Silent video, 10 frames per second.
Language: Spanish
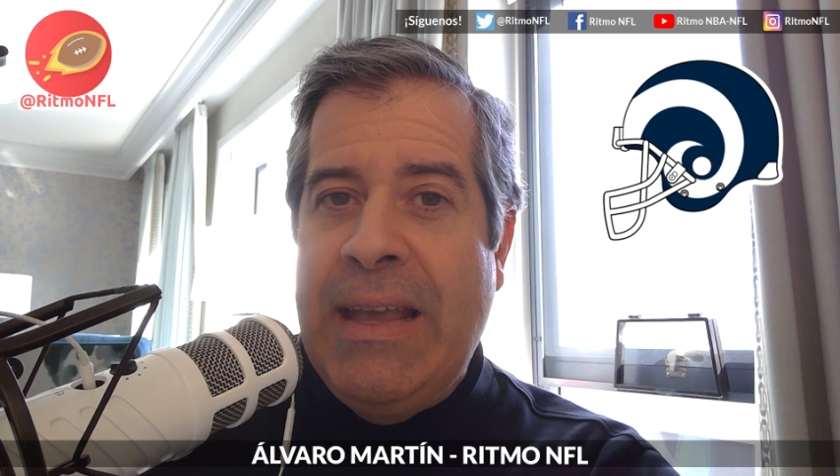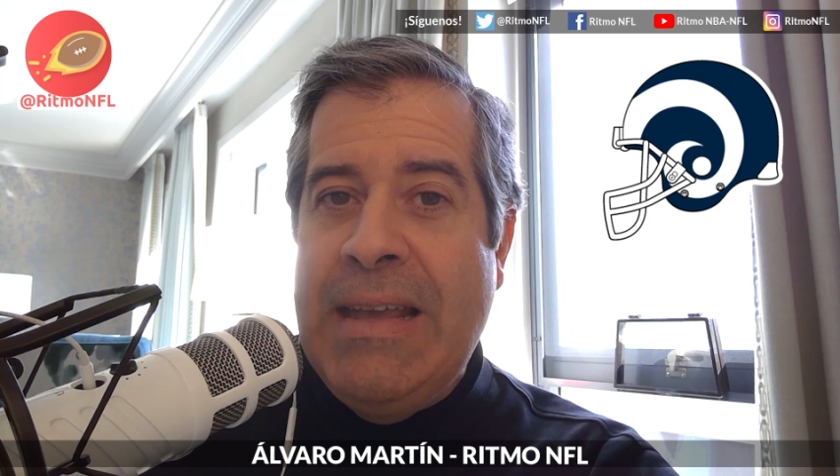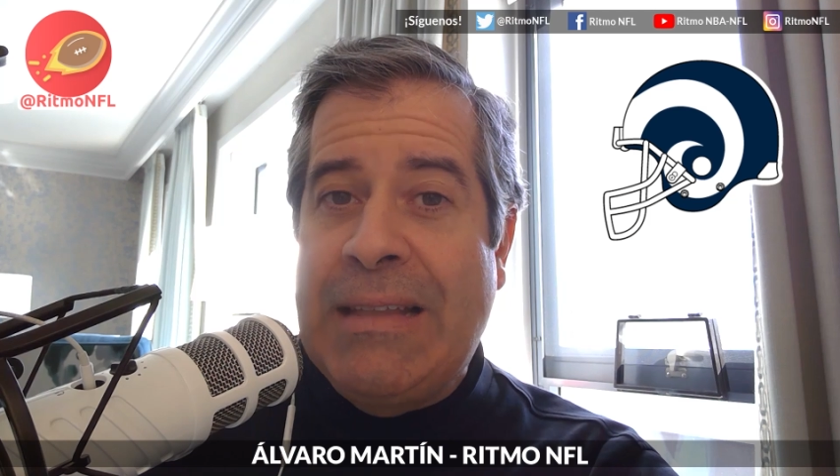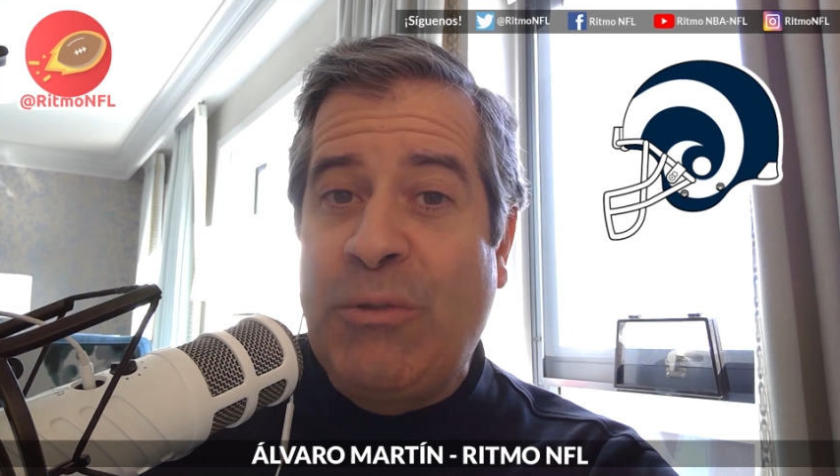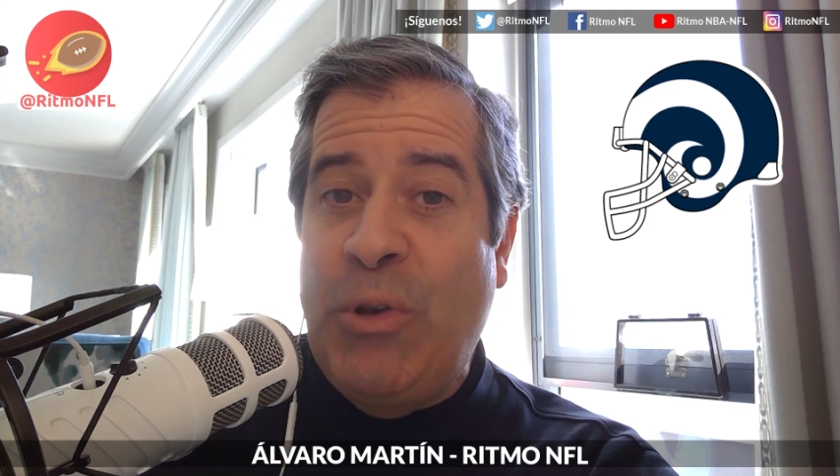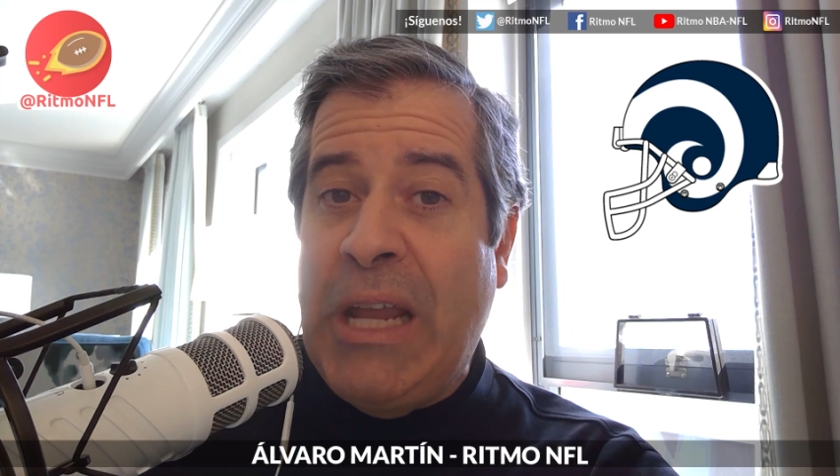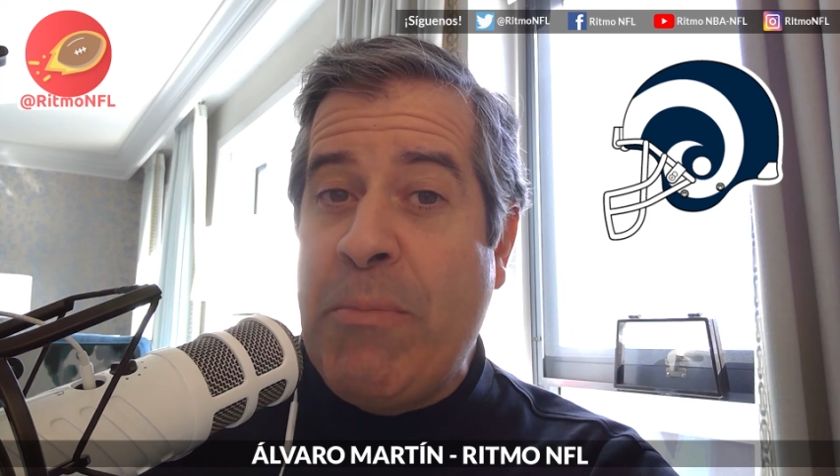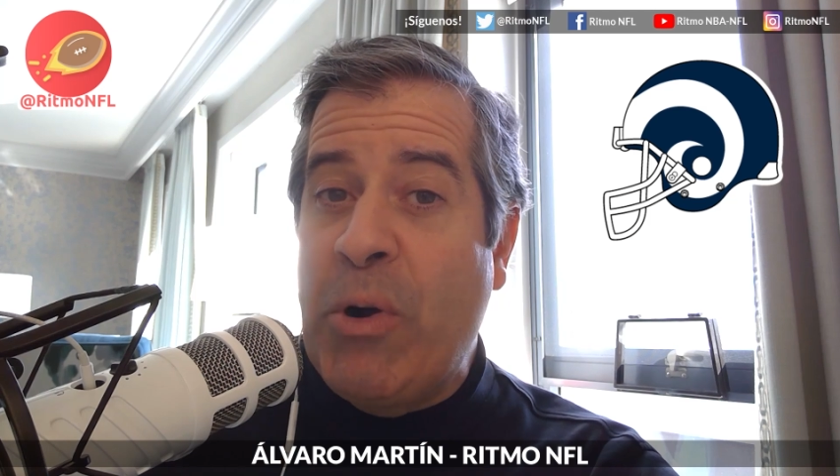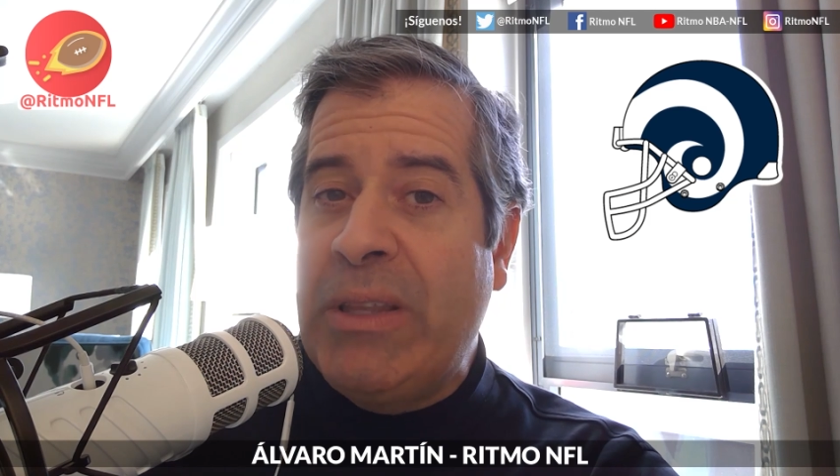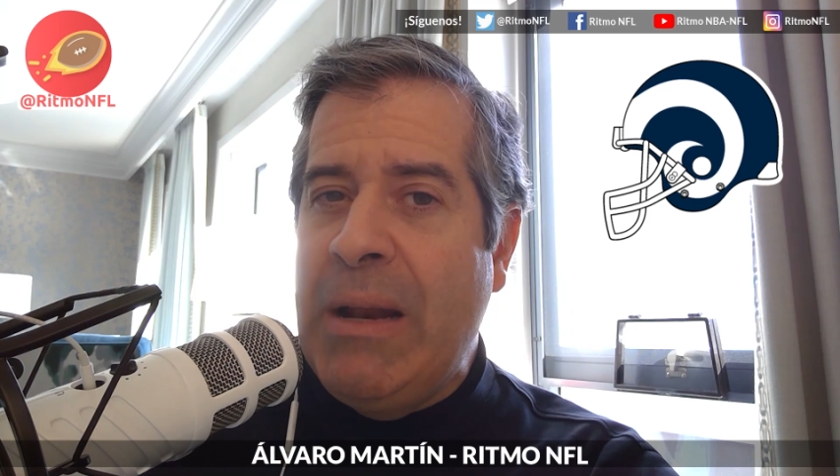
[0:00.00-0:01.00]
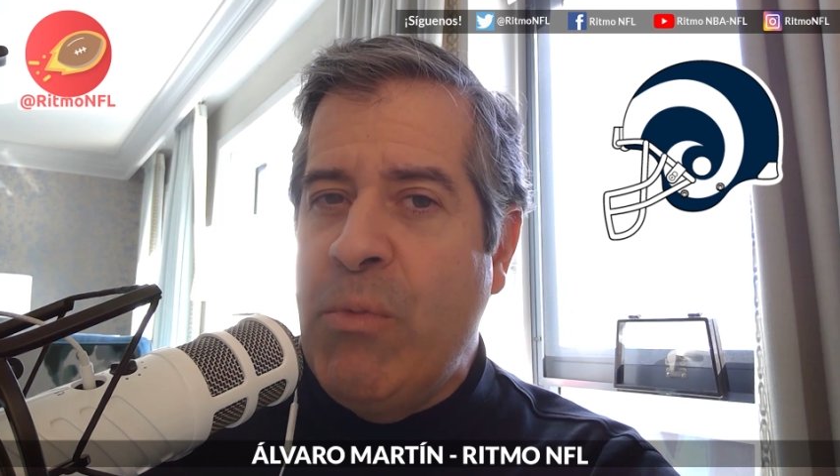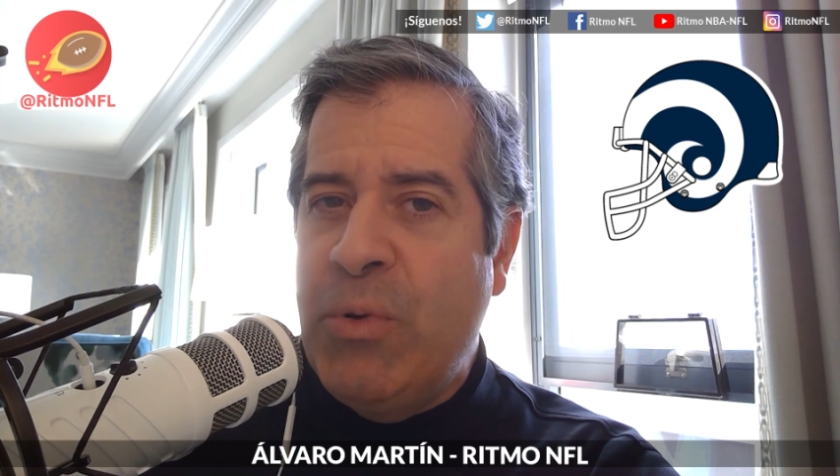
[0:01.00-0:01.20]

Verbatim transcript: Y este es un equipo que tiene